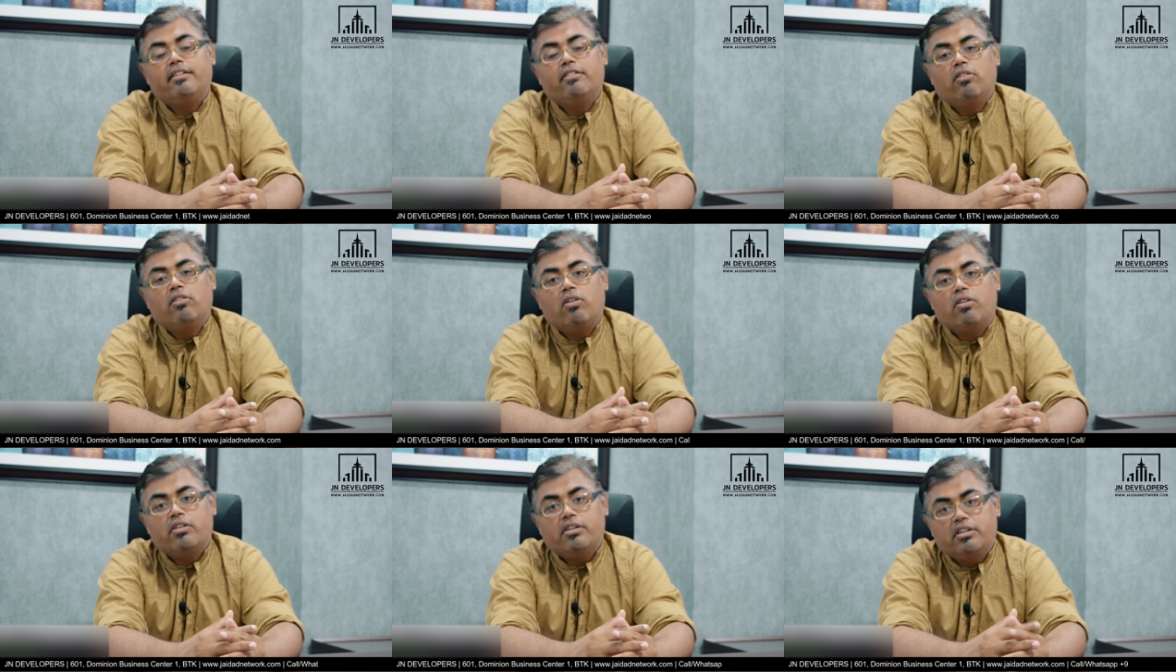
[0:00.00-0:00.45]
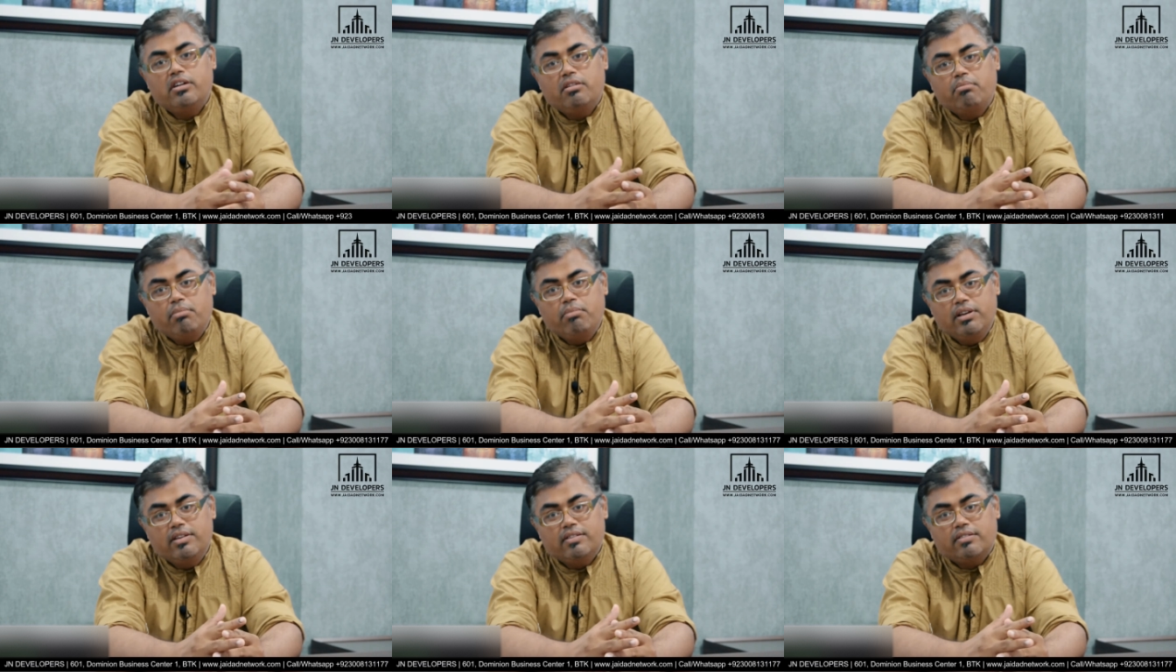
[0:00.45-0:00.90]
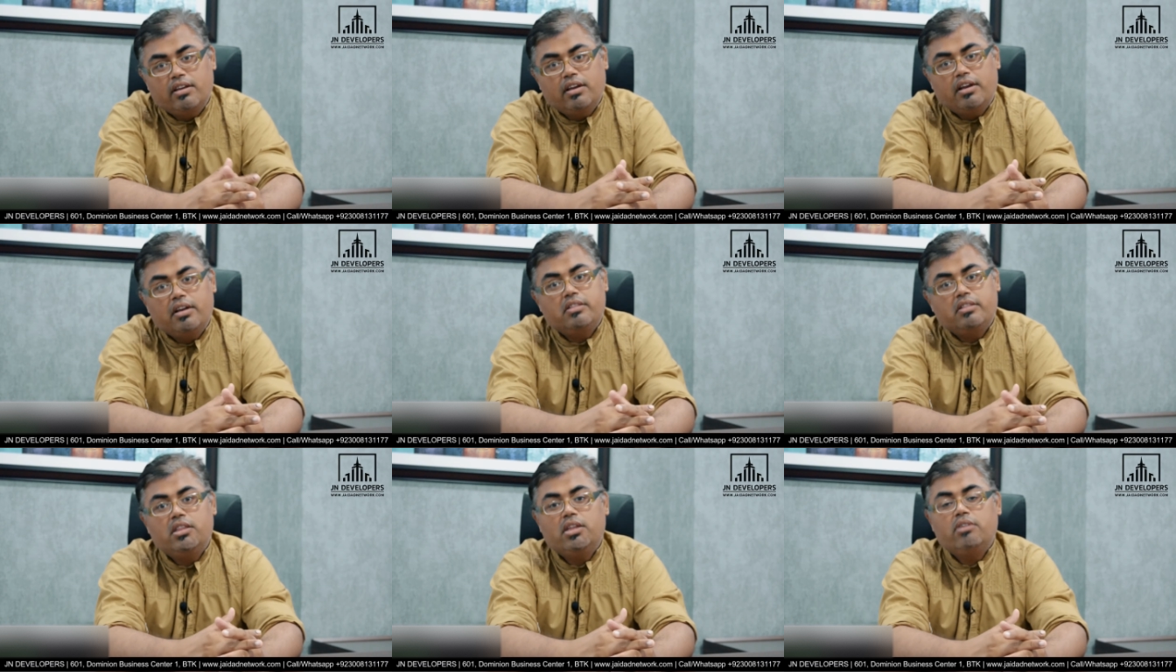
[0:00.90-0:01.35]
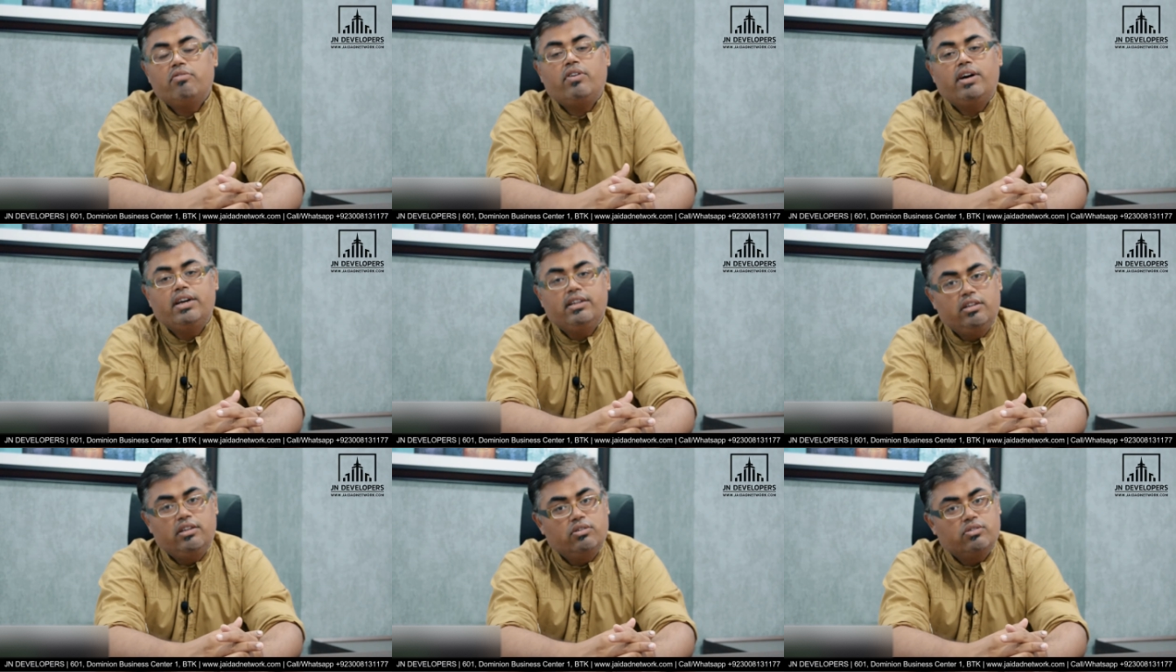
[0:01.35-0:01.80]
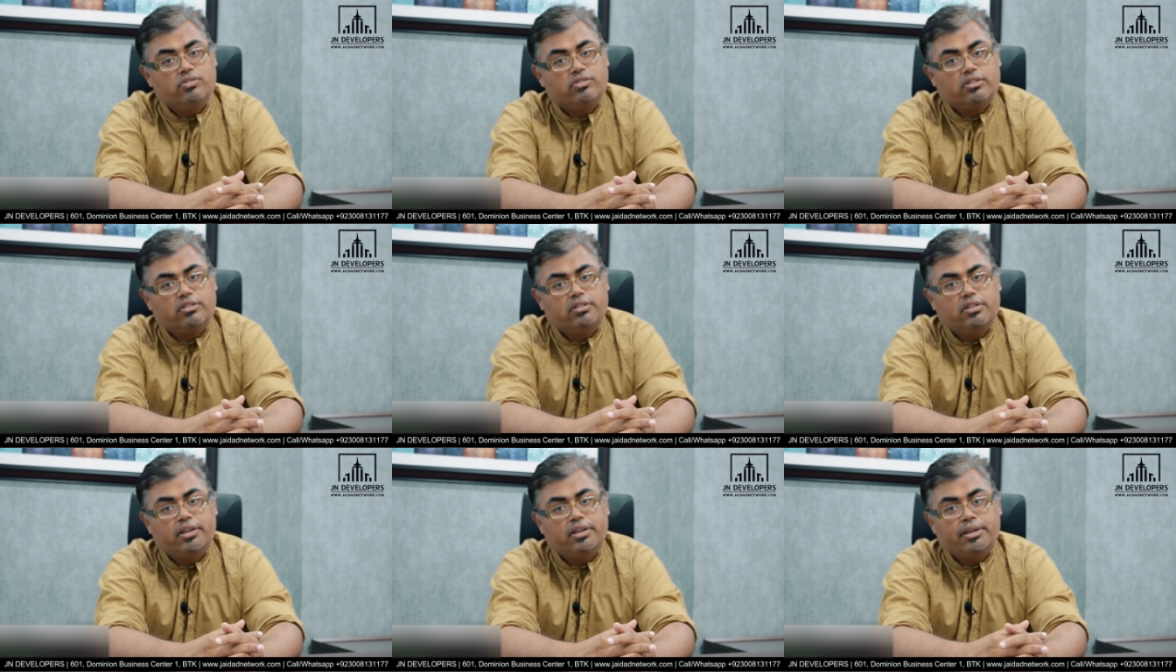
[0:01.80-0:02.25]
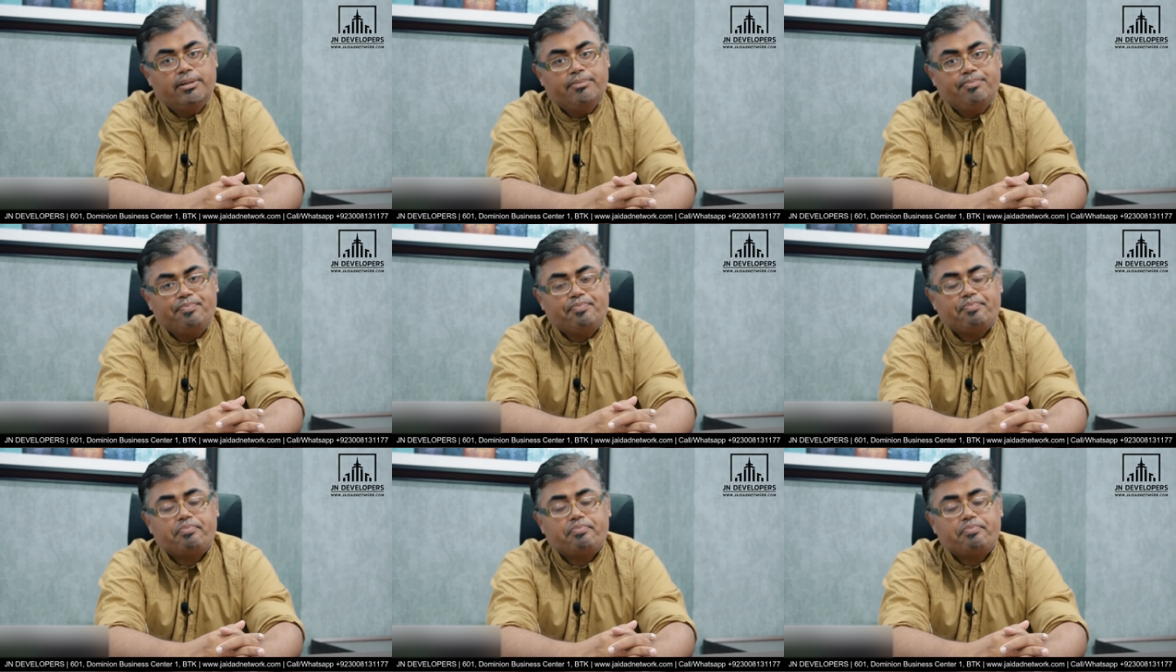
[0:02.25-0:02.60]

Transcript: लॉन्ग टर्म में इसके कितने फ़ायदे हो सकते हैं